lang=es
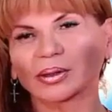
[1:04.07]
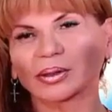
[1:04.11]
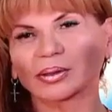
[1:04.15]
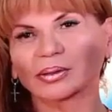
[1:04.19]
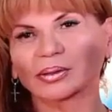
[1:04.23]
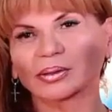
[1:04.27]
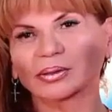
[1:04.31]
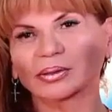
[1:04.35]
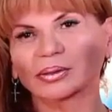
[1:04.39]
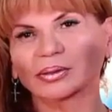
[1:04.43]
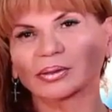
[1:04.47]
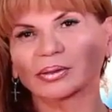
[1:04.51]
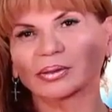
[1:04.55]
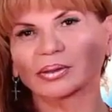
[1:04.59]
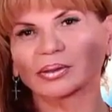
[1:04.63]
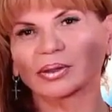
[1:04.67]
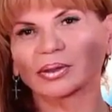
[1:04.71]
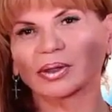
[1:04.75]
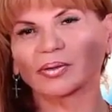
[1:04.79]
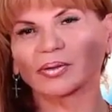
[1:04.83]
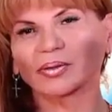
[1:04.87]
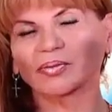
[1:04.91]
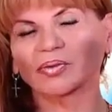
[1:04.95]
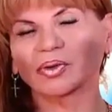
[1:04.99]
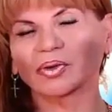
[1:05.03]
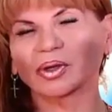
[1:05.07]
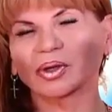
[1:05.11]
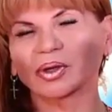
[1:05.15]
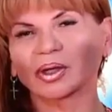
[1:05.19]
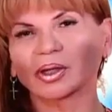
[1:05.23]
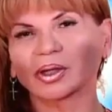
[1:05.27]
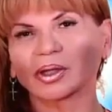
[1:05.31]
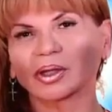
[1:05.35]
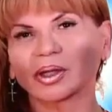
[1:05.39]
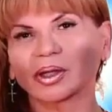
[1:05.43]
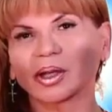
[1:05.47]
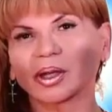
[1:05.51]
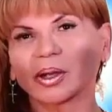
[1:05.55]
Aries, Géminis
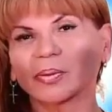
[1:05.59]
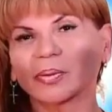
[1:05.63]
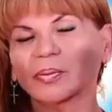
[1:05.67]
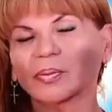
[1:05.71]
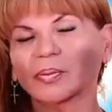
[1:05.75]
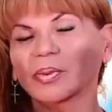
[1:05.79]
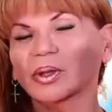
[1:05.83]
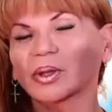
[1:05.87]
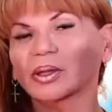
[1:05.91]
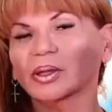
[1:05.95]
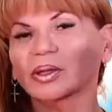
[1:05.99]
y Piscis.